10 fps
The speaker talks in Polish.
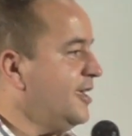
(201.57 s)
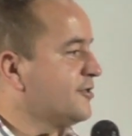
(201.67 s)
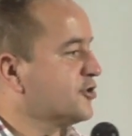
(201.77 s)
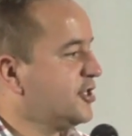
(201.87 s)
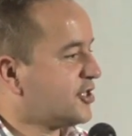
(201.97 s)

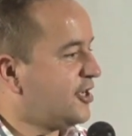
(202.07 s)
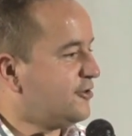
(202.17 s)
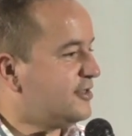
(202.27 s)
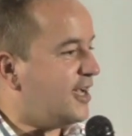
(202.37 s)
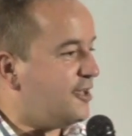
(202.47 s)
troszeczkę
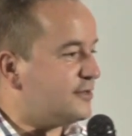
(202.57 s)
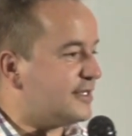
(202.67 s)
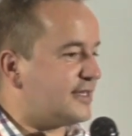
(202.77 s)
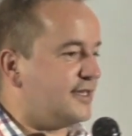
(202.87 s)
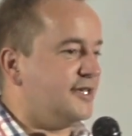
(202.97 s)

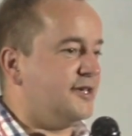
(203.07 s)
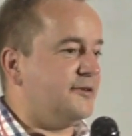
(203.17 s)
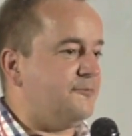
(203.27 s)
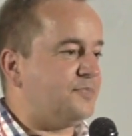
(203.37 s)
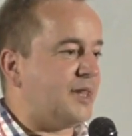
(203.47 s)
oddając
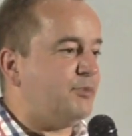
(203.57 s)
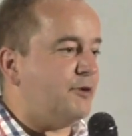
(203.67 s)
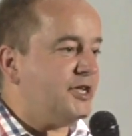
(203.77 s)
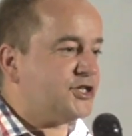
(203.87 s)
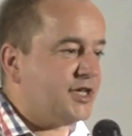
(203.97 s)
e,
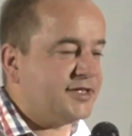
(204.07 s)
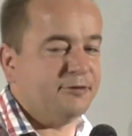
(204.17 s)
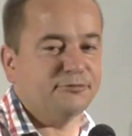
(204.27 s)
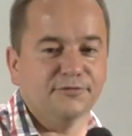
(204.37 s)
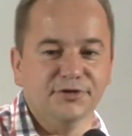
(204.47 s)
pałeczkę
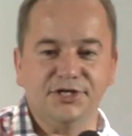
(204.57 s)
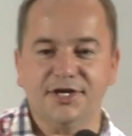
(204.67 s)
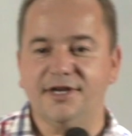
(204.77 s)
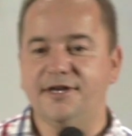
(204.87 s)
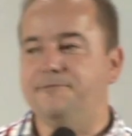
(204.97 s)

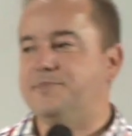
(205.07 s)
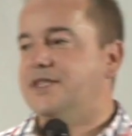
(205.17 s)
całkowicie e,